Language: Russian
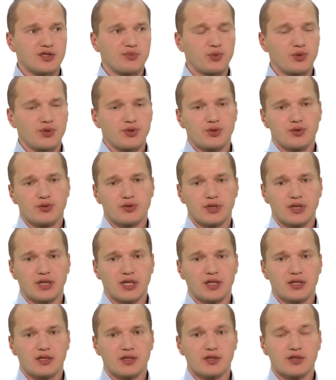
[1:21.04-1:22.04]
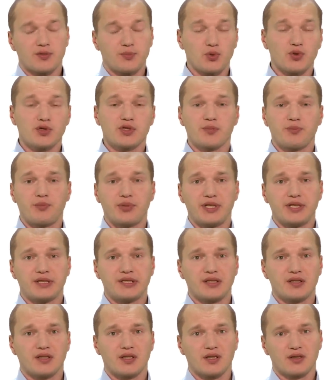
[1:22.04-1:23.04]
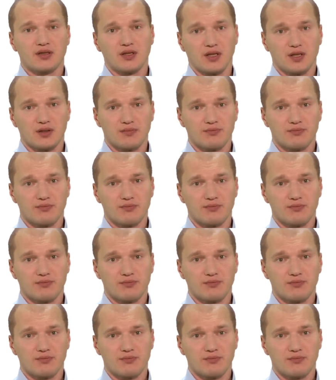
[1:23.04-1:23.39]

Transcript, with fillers: используется как способ передела рынка.